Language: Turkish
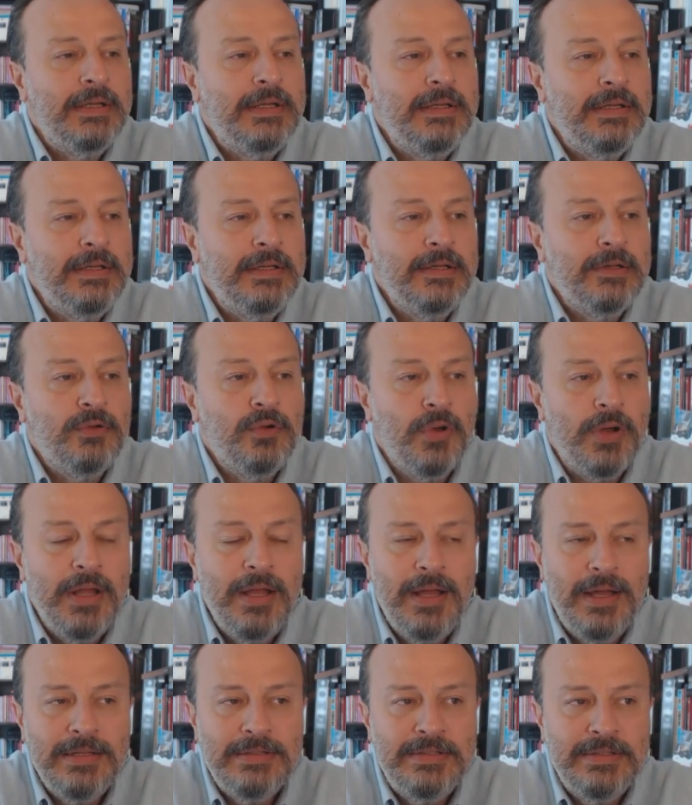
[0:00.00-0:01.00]
E,
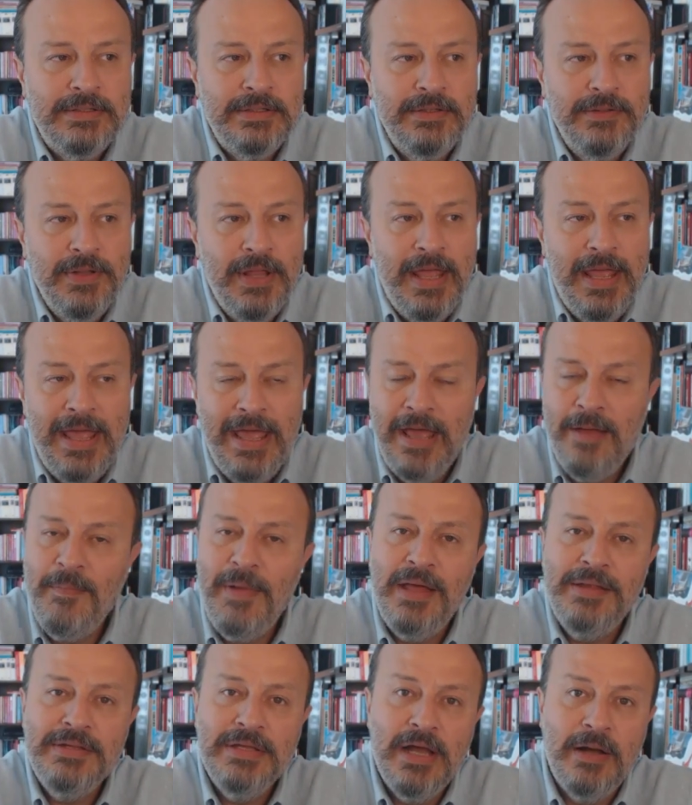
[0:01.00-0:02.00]
Koray Aydın'ın
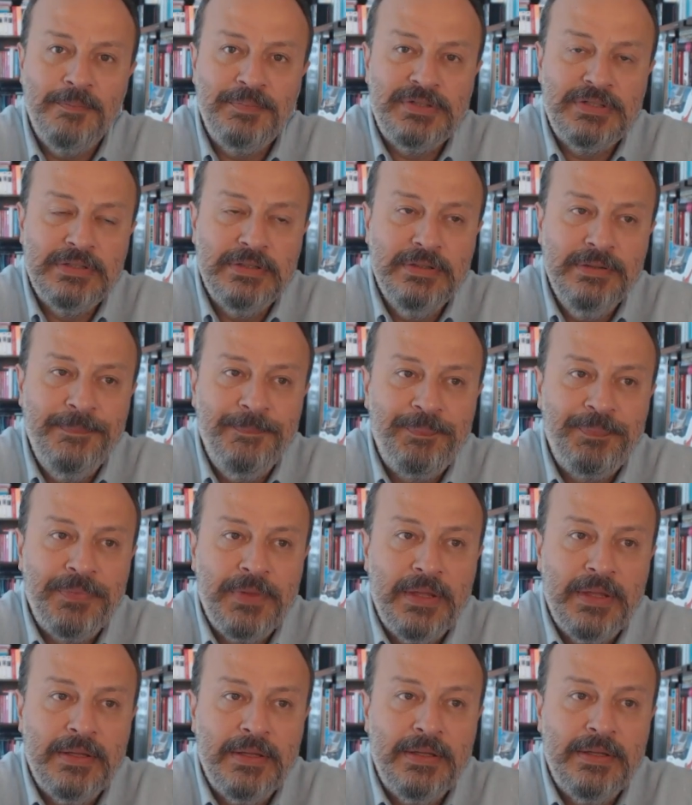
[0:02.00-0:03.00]
hemen yaptığı
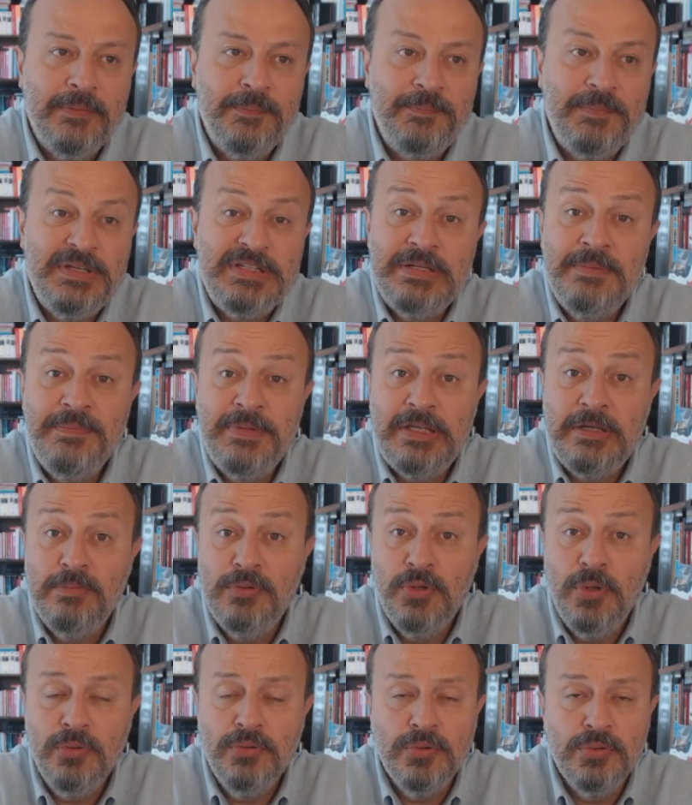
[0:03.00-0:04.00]
e, bizim
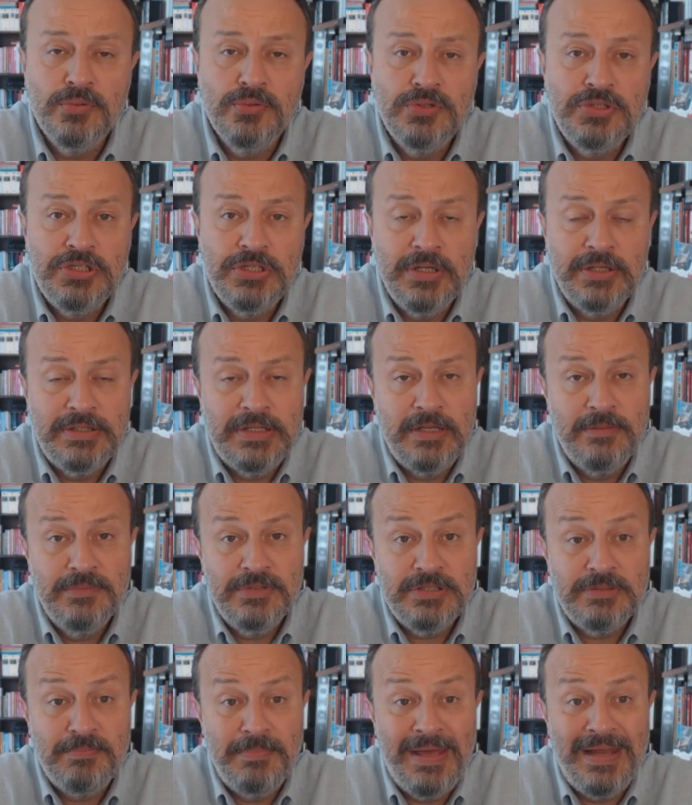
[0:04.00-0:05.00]
2019 için
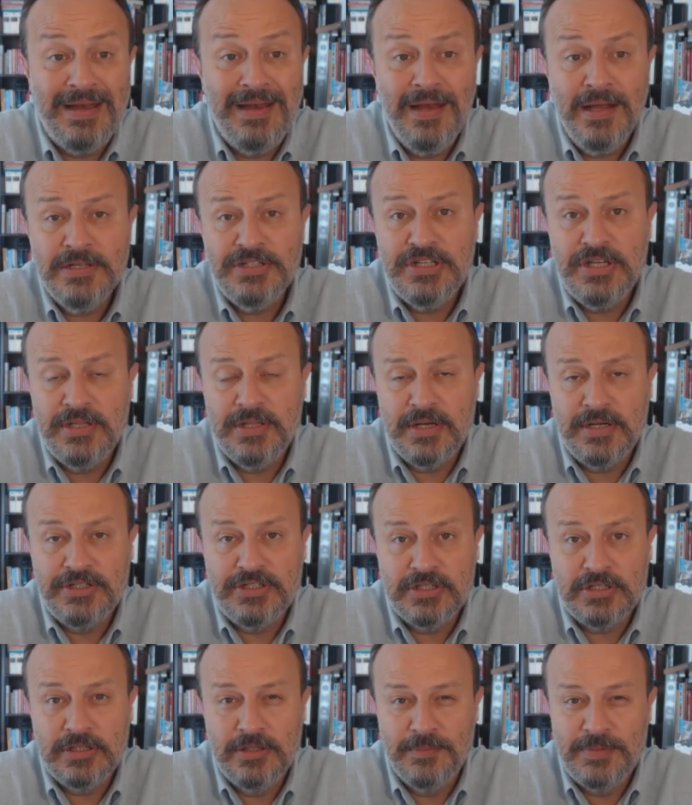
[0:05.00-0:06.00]
adayımız Meral Akşener
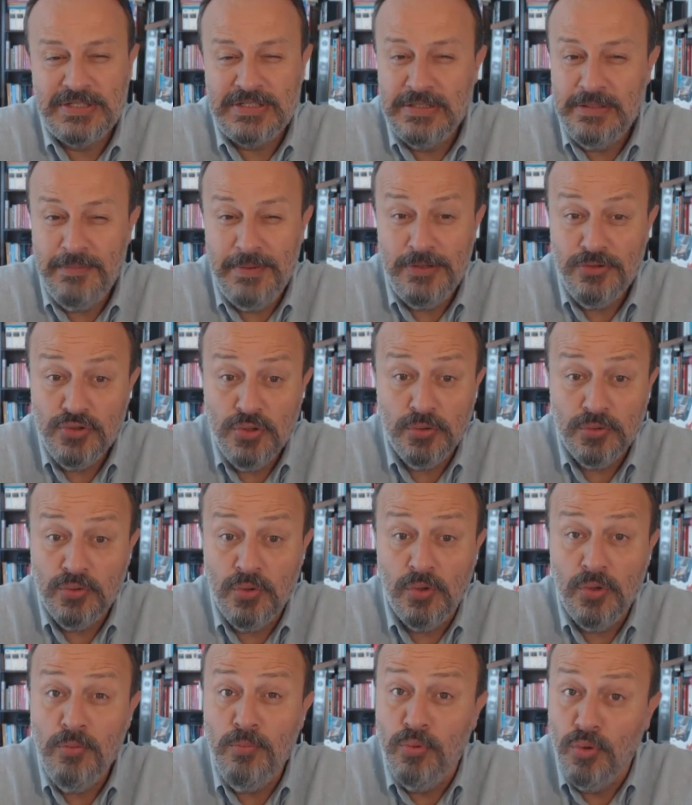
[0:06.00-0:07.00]
açıklamasını ben çok
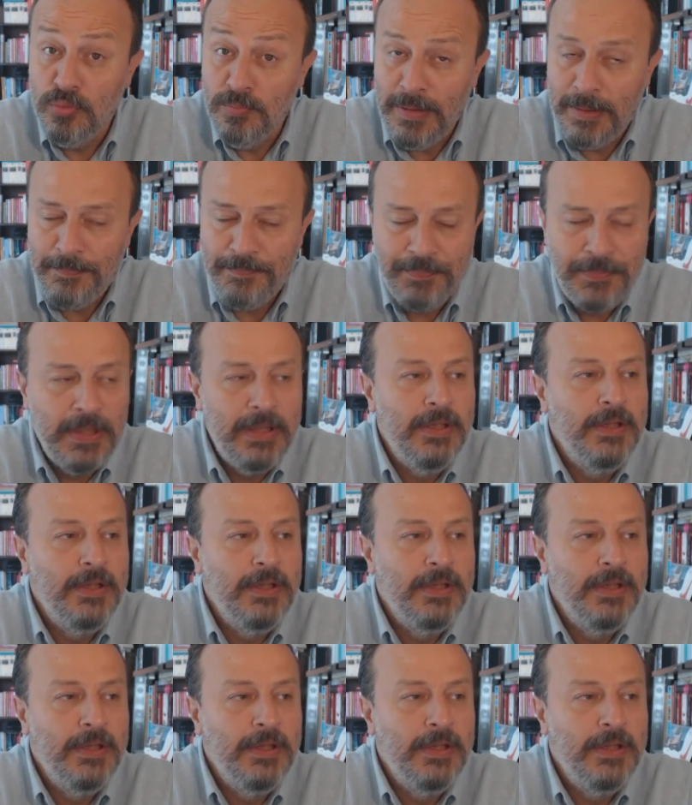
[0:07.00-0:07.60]
doğru bulmam.